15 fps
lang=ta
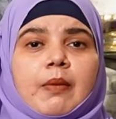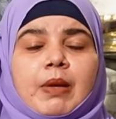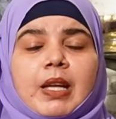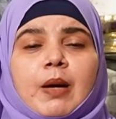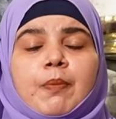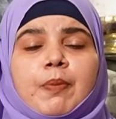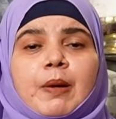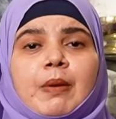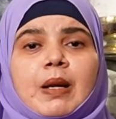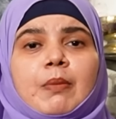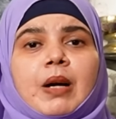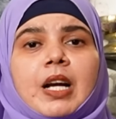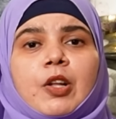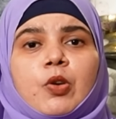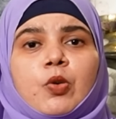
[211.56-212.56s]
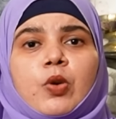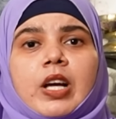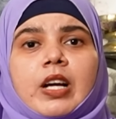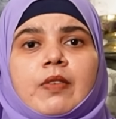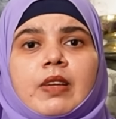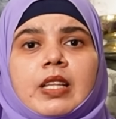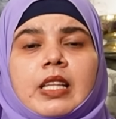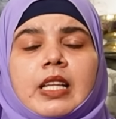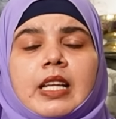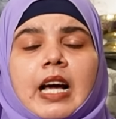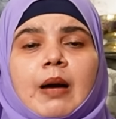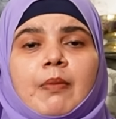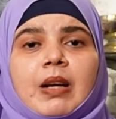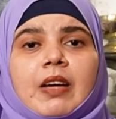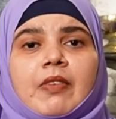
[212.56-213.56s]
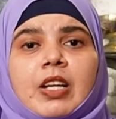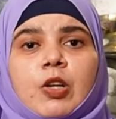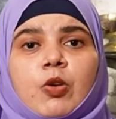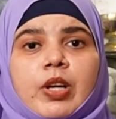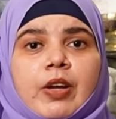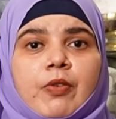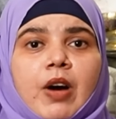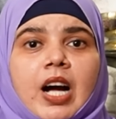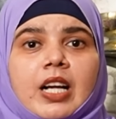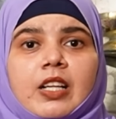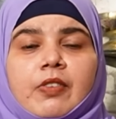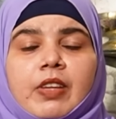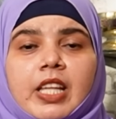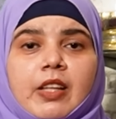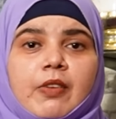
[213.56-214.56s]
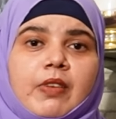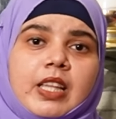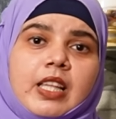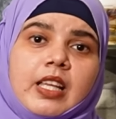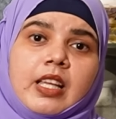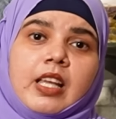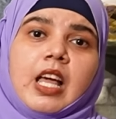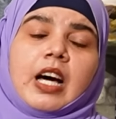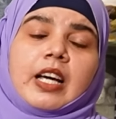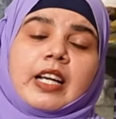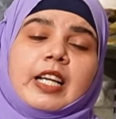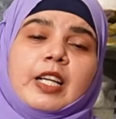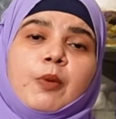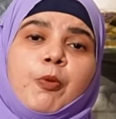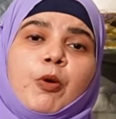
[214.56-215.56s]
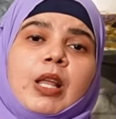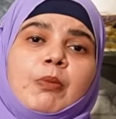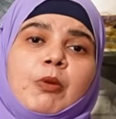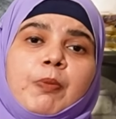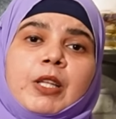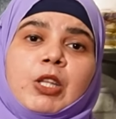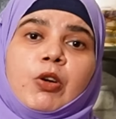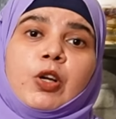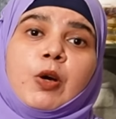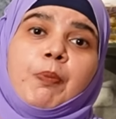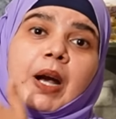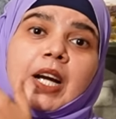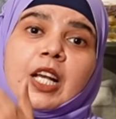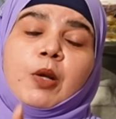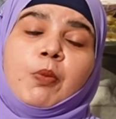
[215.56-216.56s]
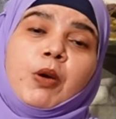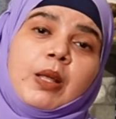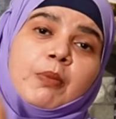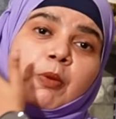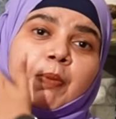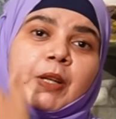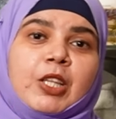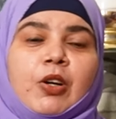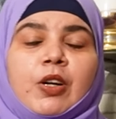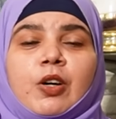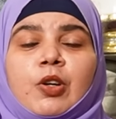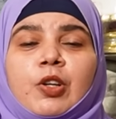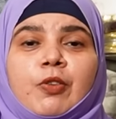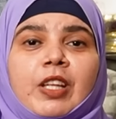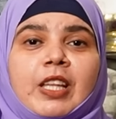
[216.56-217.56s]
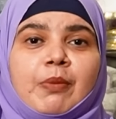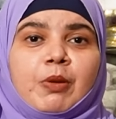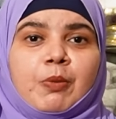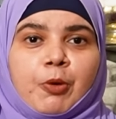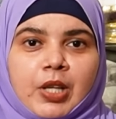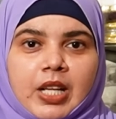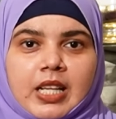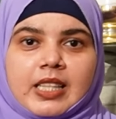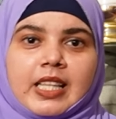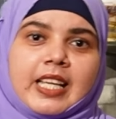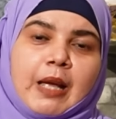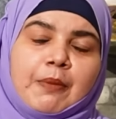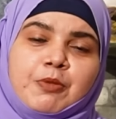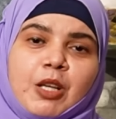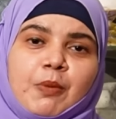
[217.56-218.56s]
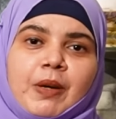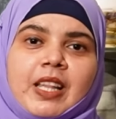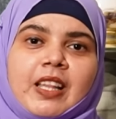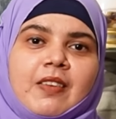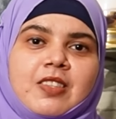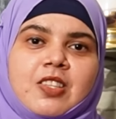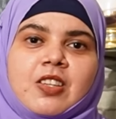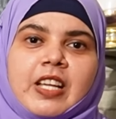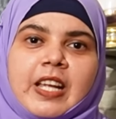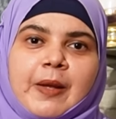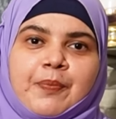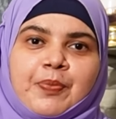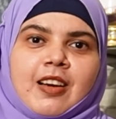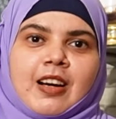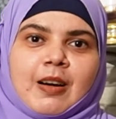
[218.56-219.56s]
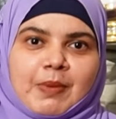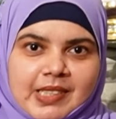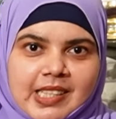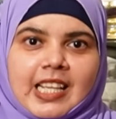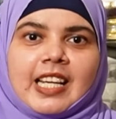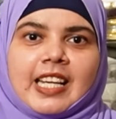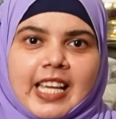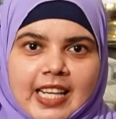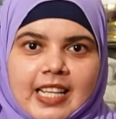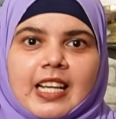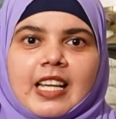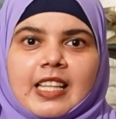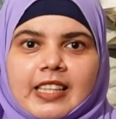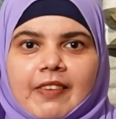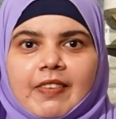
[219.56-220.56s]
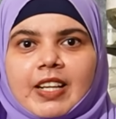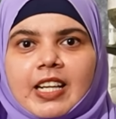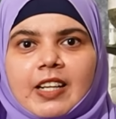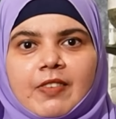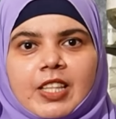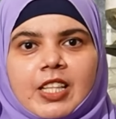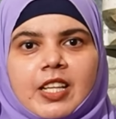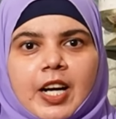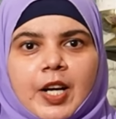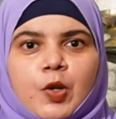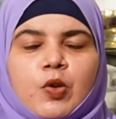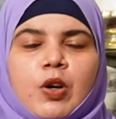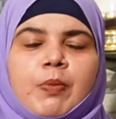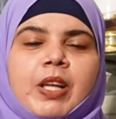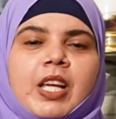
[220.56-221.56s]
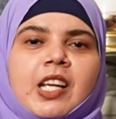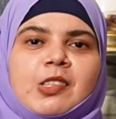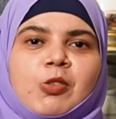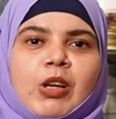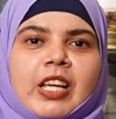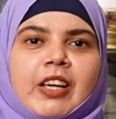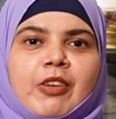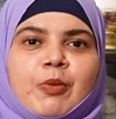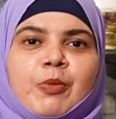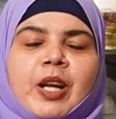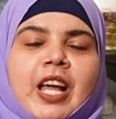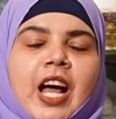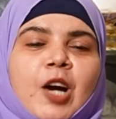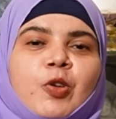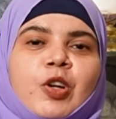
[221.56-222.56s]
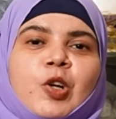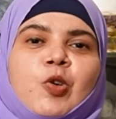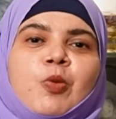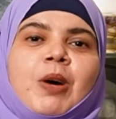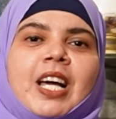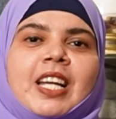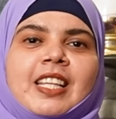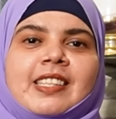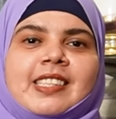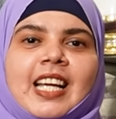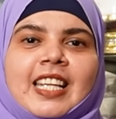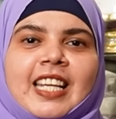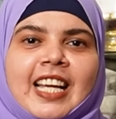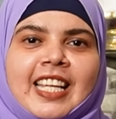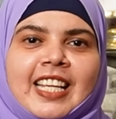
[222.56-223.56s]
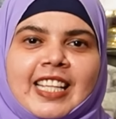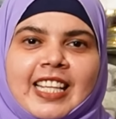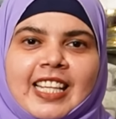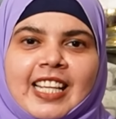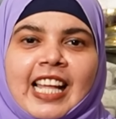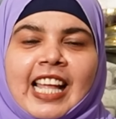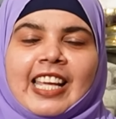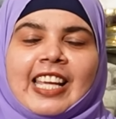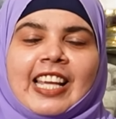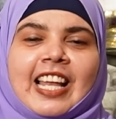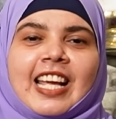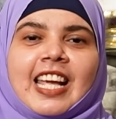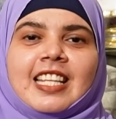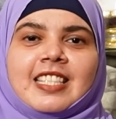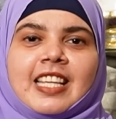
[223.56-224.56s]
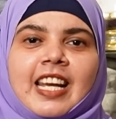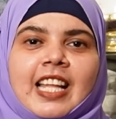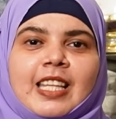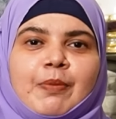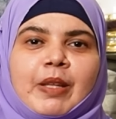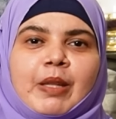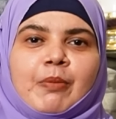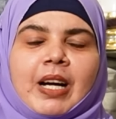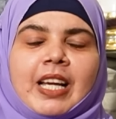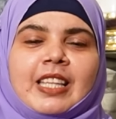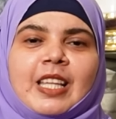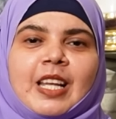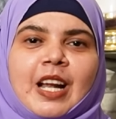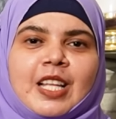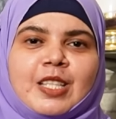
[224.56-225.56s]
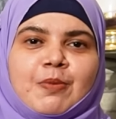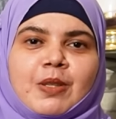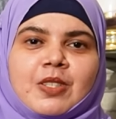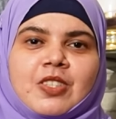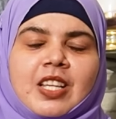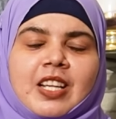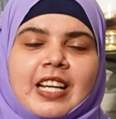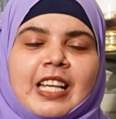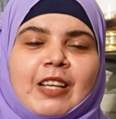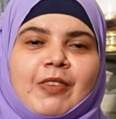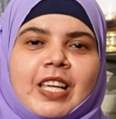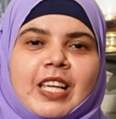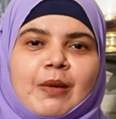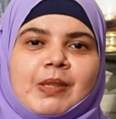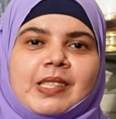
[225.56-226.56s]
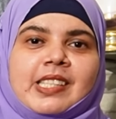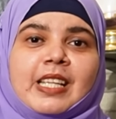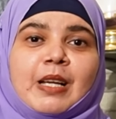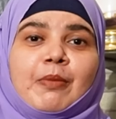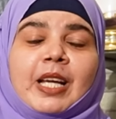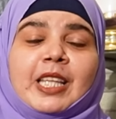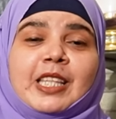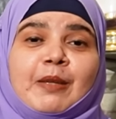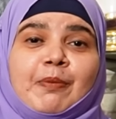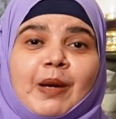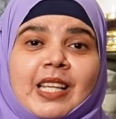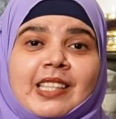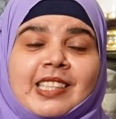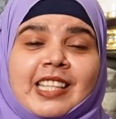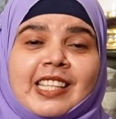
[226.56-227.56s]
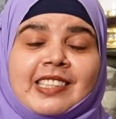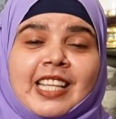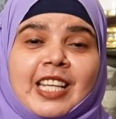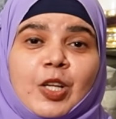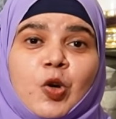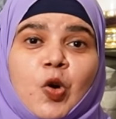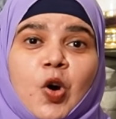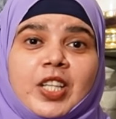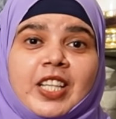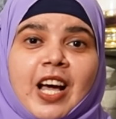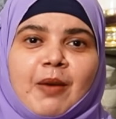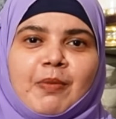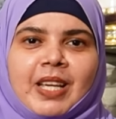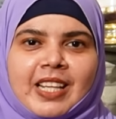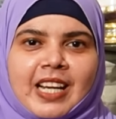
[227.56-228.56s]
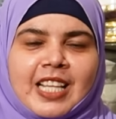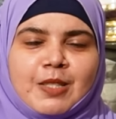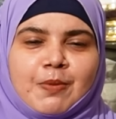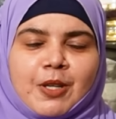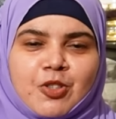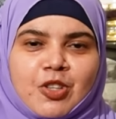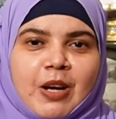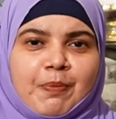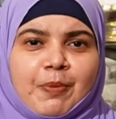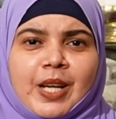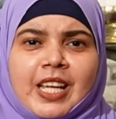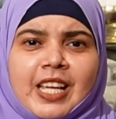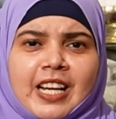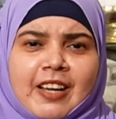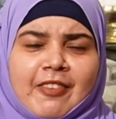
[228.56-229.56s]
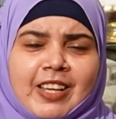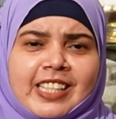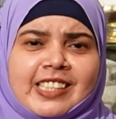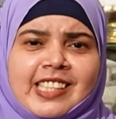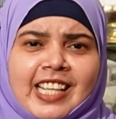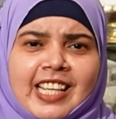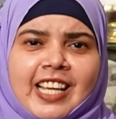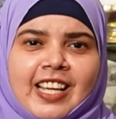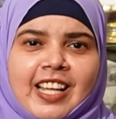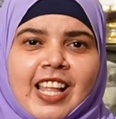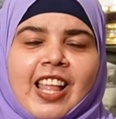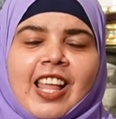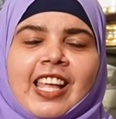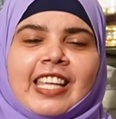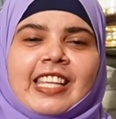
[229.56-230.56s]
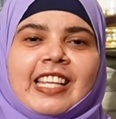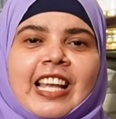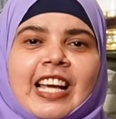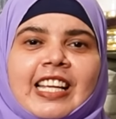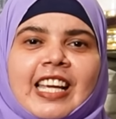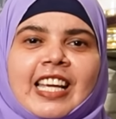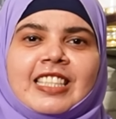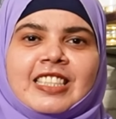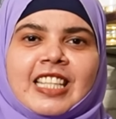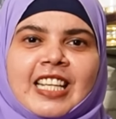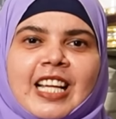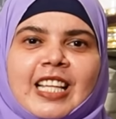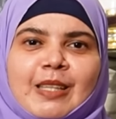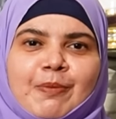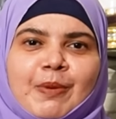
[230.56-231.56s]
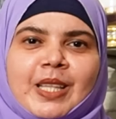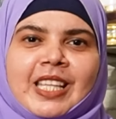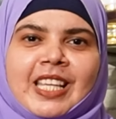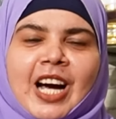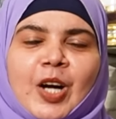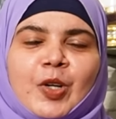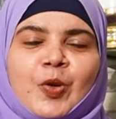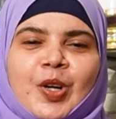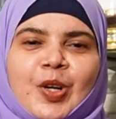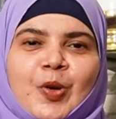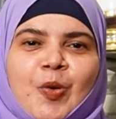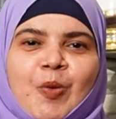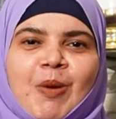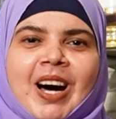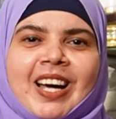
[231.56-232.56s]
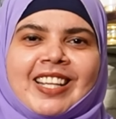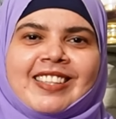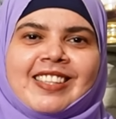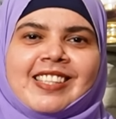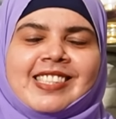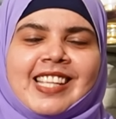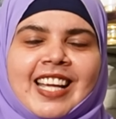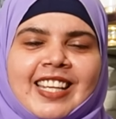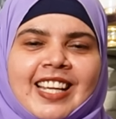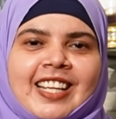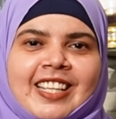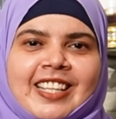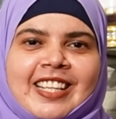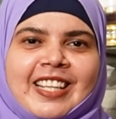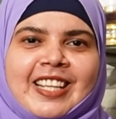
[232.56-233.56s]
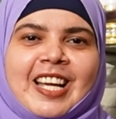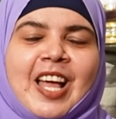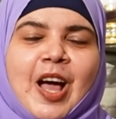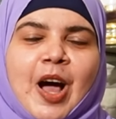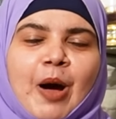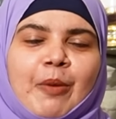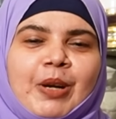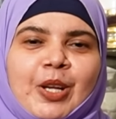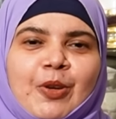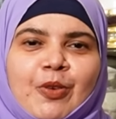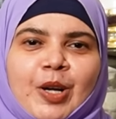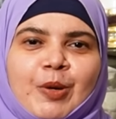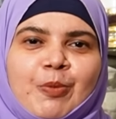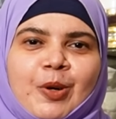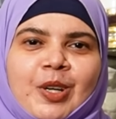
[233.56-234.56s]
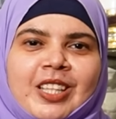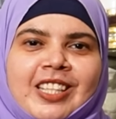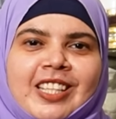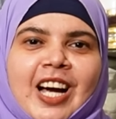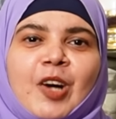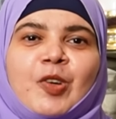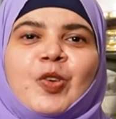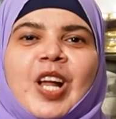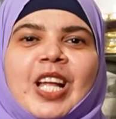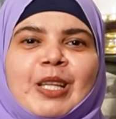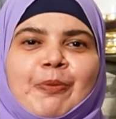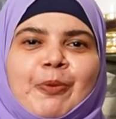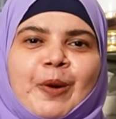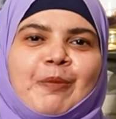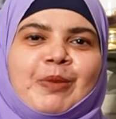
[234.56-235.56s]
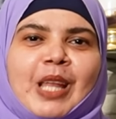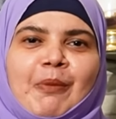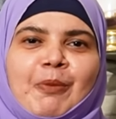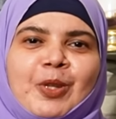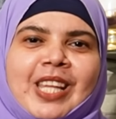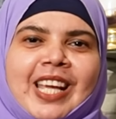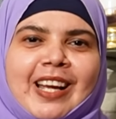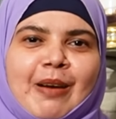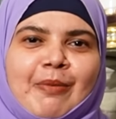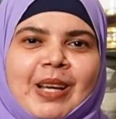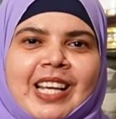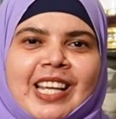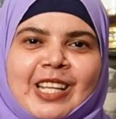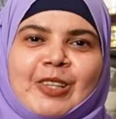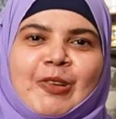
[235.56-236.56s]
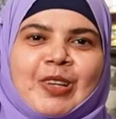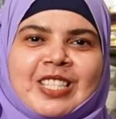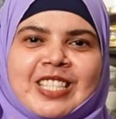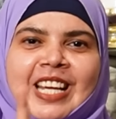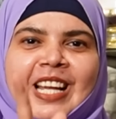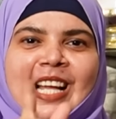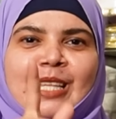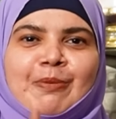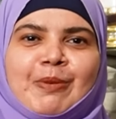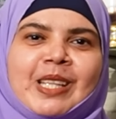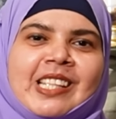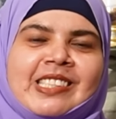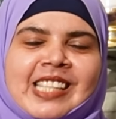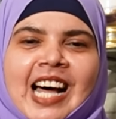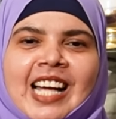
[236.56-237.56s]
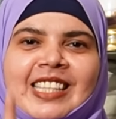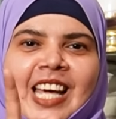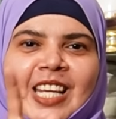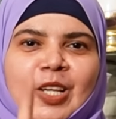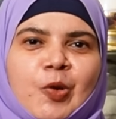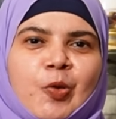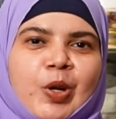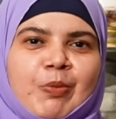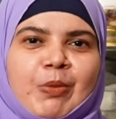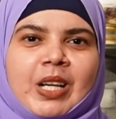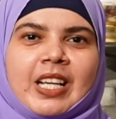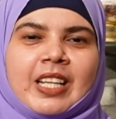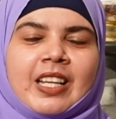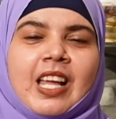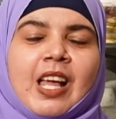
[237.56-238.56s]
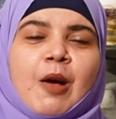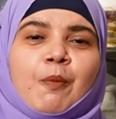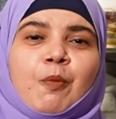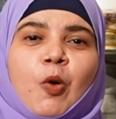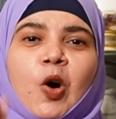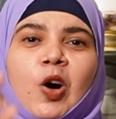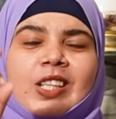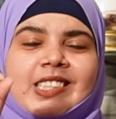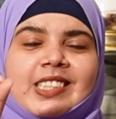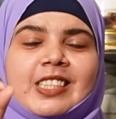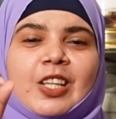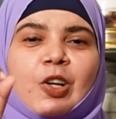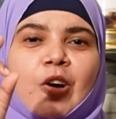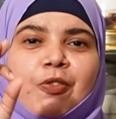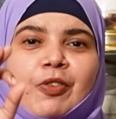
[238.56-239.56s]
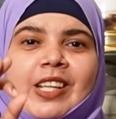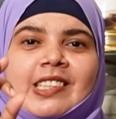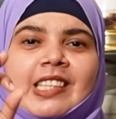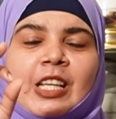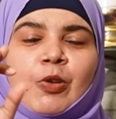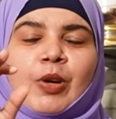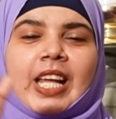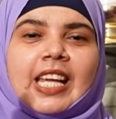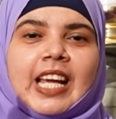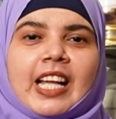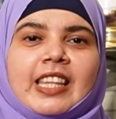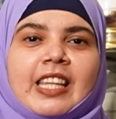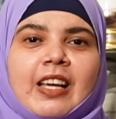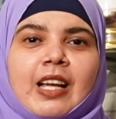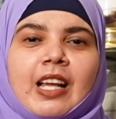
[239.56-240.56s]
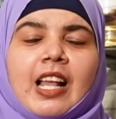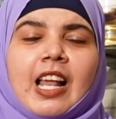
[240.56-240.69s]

மிக பிரபலமான ஒரு ஊடகம் வந்து நாமல் அவர்களுடைய வாக்கு விகிதம் வந்து ரெண்டு புள்ளி முப்பத்தொண்டுக்கு பன்னெண்டு புள்ளி முப்பத்தொண்டு வீதம்னு போட்டாங்க அந்த கேப்சர் பண்ணி தான் வச்சிருக்கேன் அப்போ சில நேரங்களில் தவறுகள் வந்து நடக்கும் அப்படிங்கிறத சொல்லிக்க விரும்புகிறேன் அனுரகுமார் திசா நாயக்க இலங்கை ஜனாதிபதி மஹிந்த ராஜபக்ஷ ரணில் விக்ரமசிங்க மைத்ரிபால சிறிசேன கோட்டாபய ராஜபக்ஷ அப்படிங்கிற வரிசையில் இலங்கை ஜனாதிபதி அனுரகுமார திசாநாயக்க அப்படின்னு வரும்பொழுது அனுராதபுரம் தமுத்தேகமையிலிருந்து இருந்து ஒரு ஜனாதிபதி சாதாரண குடிமகன் போஸ்ட் ஆபீஸினுடைய அந்த